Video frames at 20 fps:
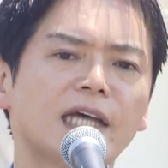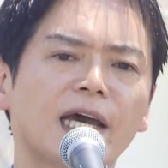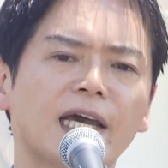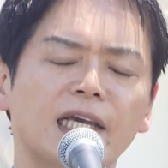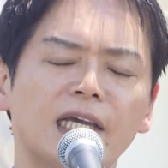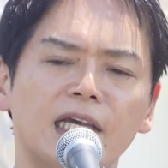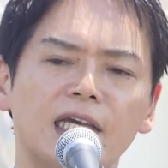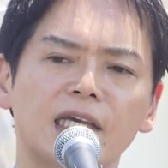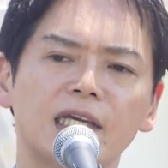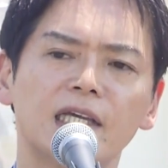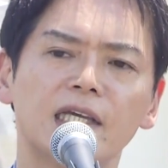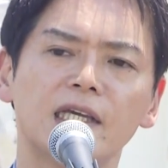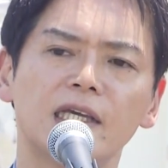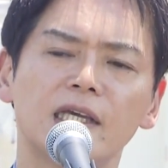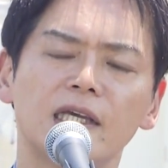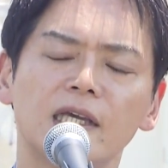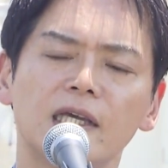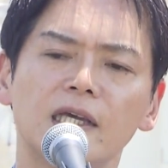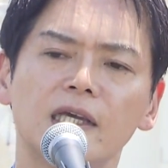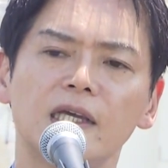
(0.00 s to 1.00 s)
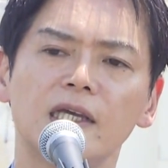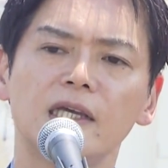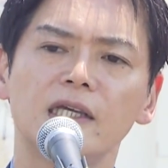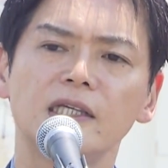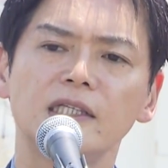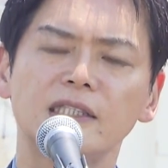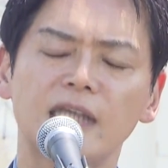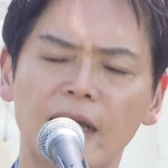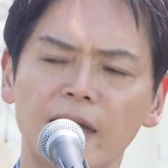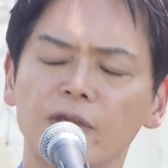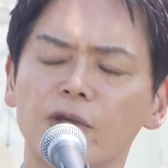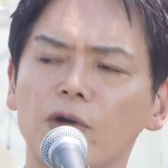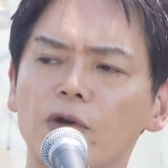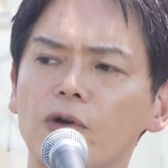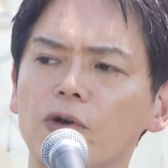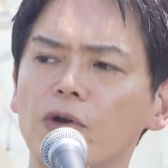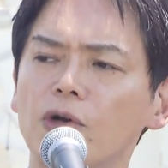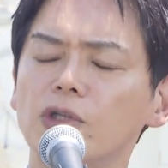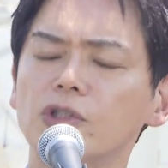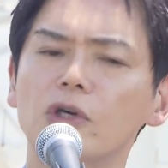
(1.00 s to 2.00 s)
済、産業
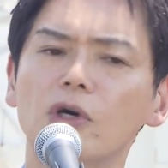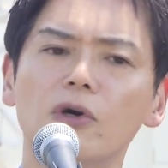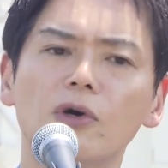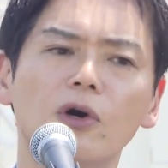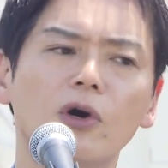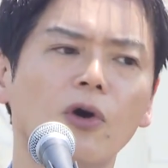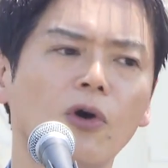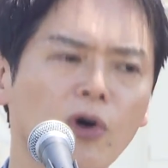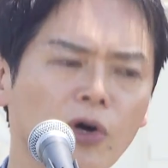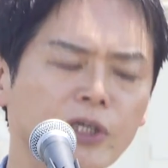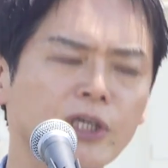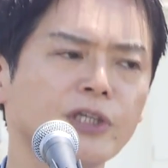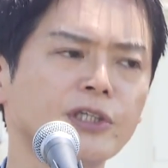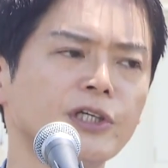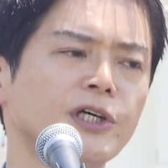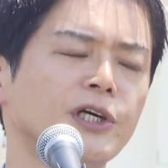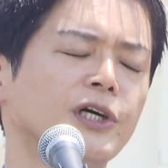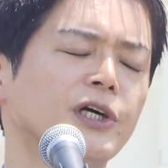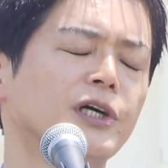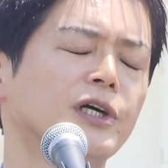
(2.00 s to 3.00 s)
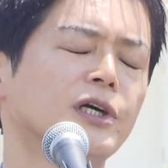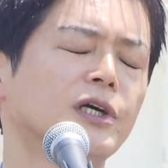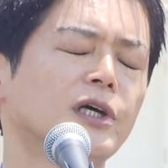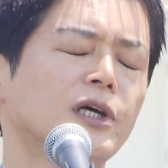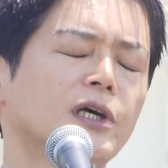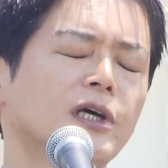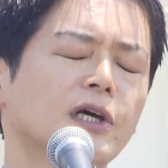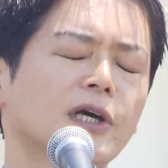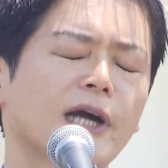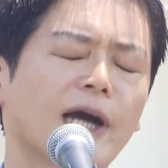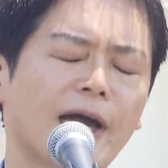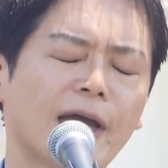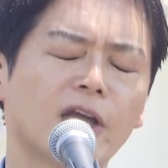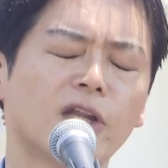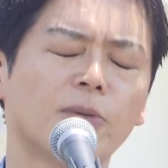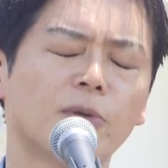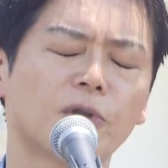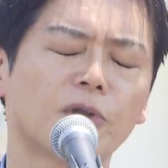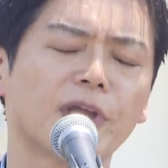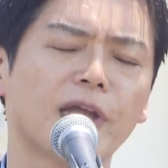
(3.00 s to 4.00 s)
構造を大きく変え
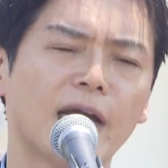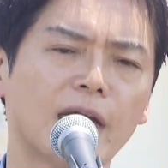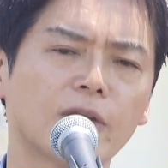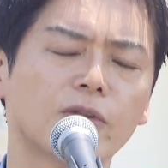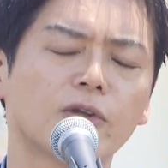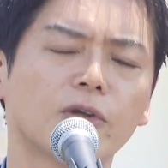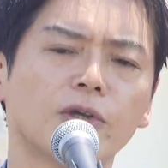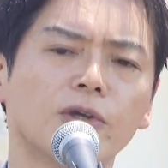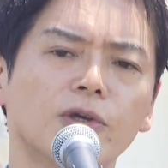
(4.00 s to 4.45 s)
るものである。